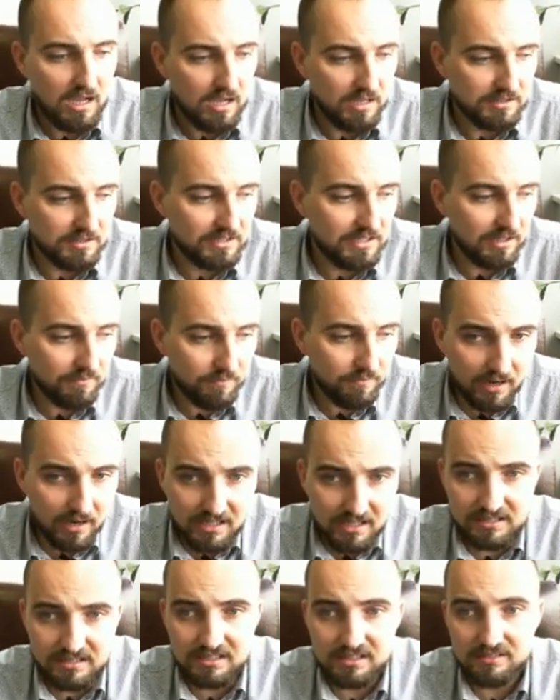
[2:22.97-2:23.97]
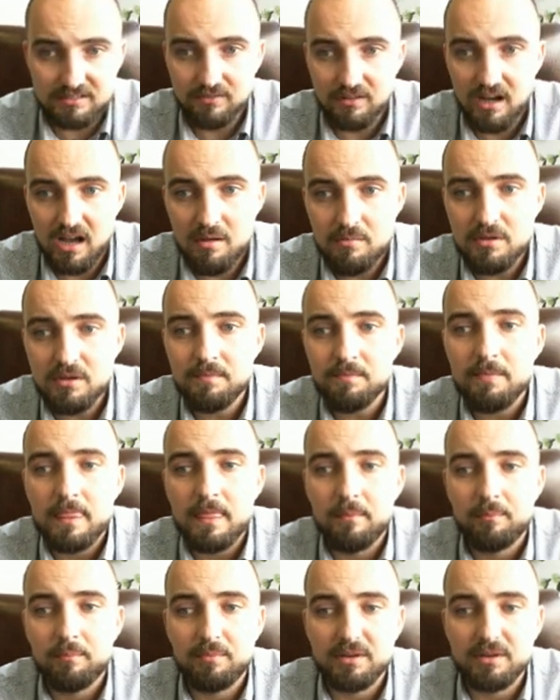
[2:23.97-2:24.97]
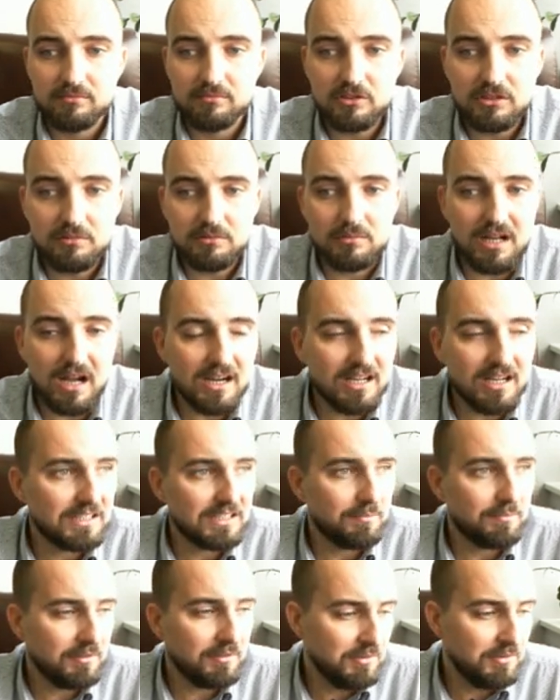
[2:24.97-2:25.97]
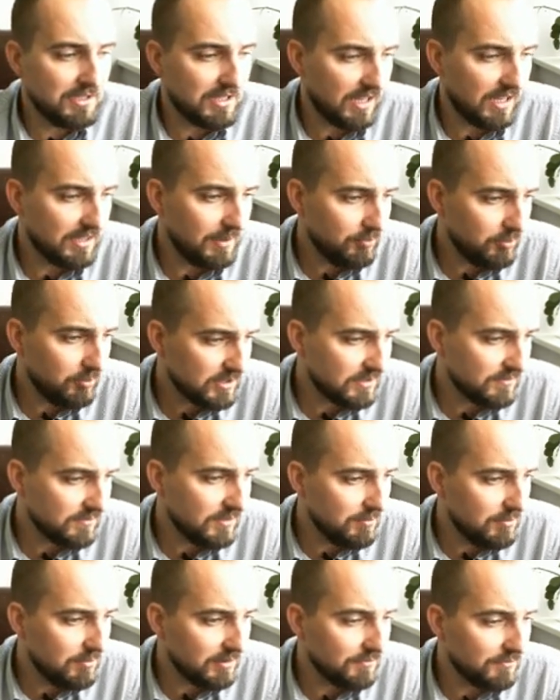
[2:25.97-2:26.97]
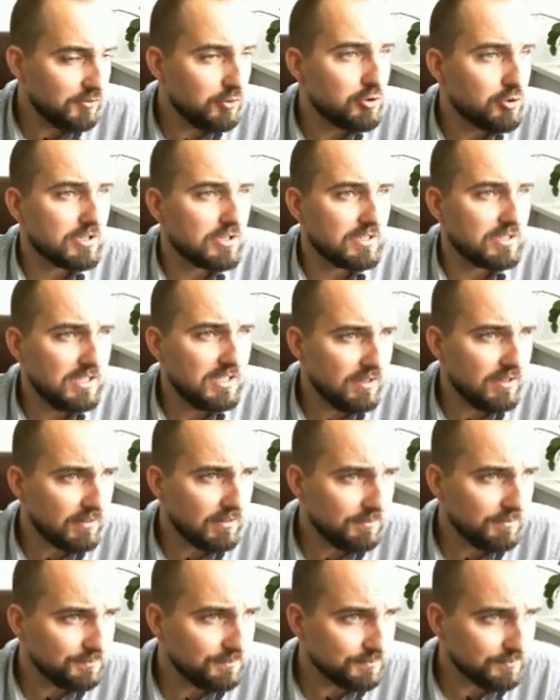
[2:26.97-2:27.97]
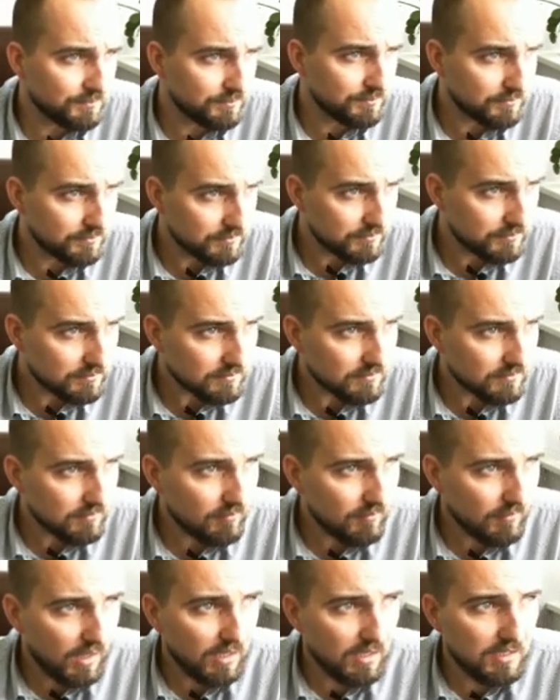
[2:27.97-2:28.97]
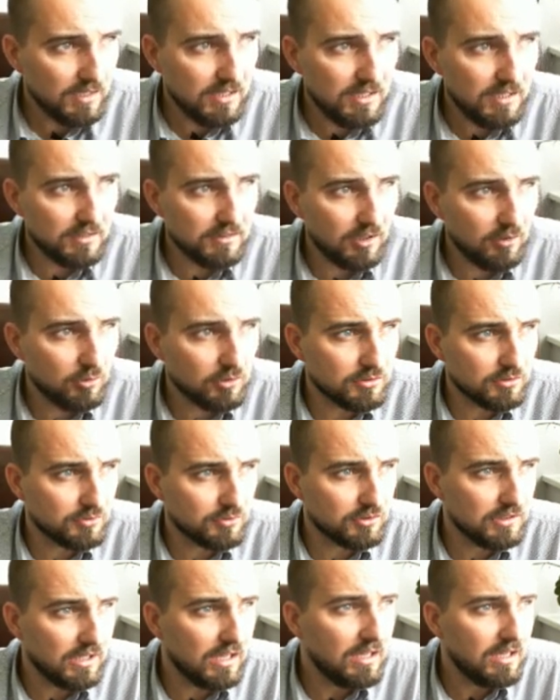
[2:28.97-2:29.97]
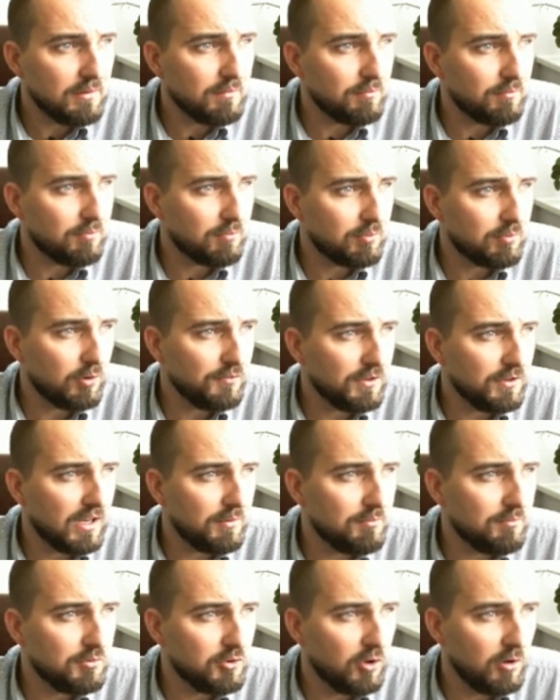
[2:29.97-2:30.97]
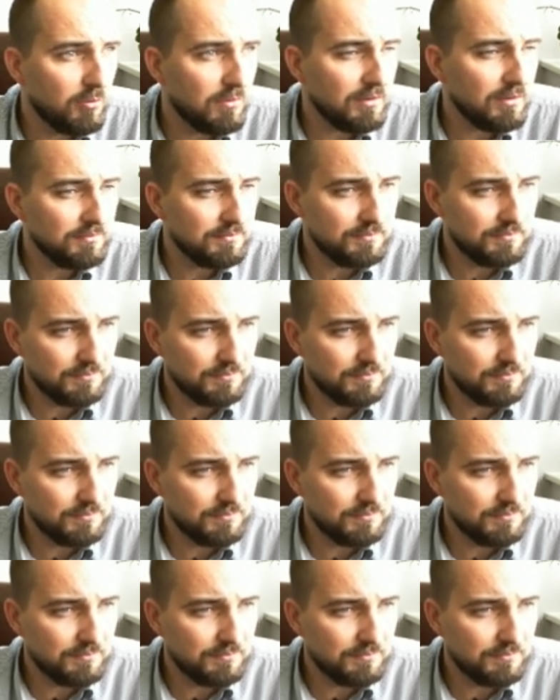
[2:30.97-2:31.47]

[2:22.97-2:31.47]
Давайте с вами посмотрим, как это применять. Допустим, выберем фьючерс на евро и наложим сюда профиль объема